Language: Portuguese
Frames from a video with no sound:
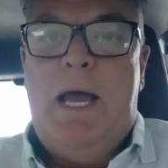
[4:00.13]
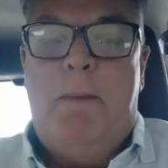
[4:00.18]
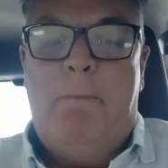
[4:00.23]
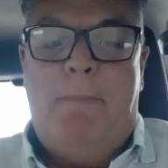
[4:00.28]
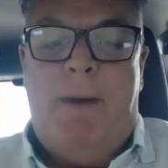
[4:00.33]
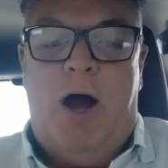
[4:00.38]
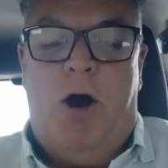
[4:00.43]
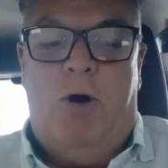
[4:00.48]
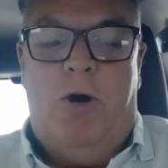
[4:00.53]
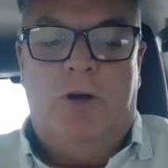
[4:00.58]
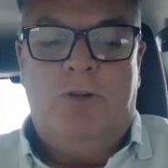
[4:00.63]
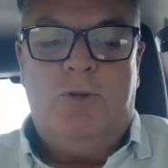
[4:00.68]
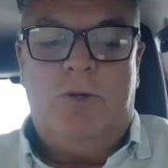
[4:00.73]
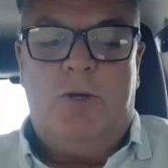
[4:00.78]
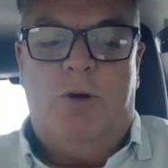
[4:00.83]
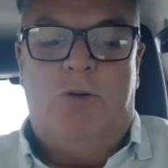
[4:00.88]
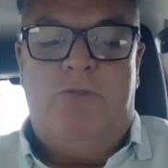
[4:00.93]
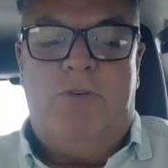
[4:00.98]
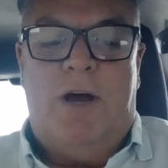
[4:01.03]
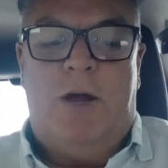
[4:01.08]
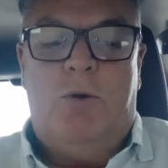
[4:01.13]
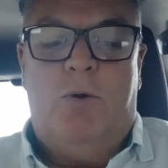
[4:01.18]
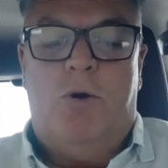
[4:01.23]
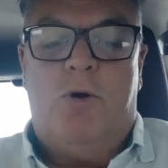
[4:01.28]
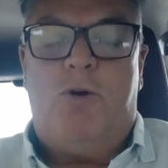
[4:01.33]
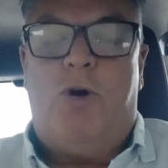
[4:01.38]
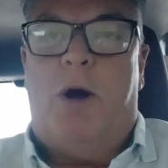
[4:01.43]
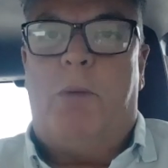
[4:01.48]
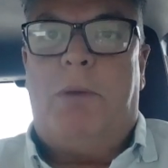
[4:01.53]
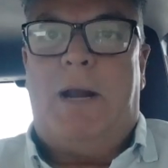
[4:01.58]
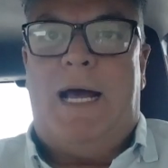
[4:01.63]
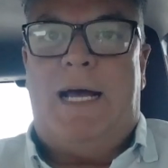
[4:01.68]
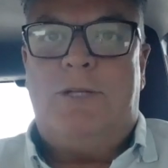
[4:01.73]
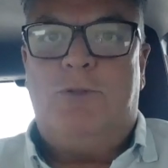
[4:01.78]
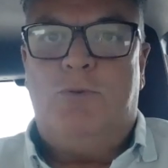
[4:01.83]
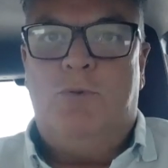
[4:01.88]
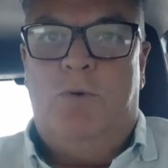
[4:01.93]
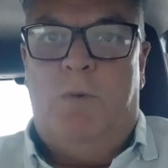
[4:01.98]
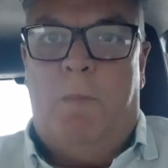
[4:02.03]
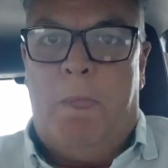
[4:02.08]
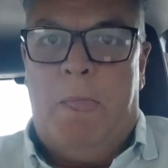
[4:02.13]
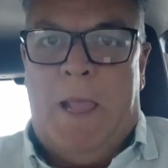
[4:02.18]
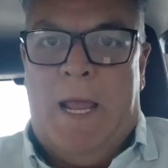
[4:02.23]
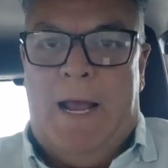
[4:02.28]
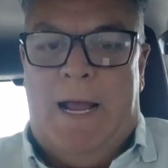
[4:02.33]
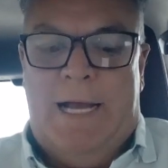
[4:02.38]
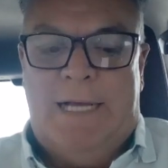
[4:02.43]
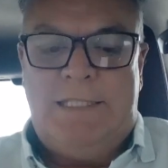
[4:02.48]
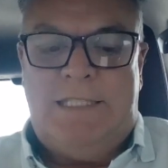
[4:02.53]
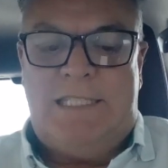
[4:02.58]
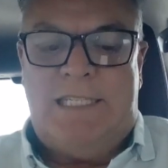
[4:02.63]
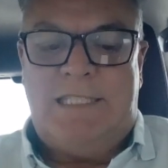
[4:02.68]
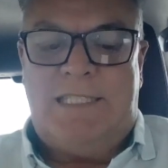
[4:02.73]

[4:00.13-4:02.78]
maior do que o valor cobrado a ah, de